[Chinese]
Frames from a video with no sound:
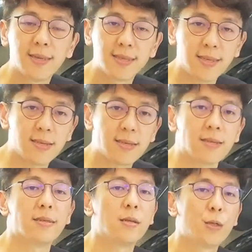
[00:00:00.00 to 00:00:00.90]
四
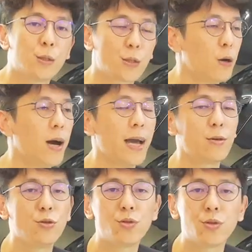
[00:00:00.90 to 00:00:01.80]
十都还
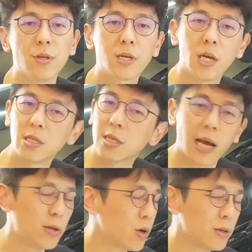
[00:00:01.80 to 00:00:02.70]
允许，可是
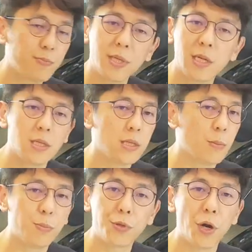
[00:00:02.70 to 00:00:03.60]
改装避震器的
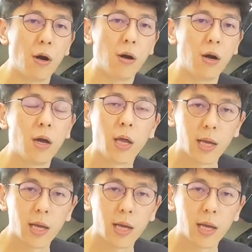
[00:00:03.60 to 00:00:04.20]
不同哦。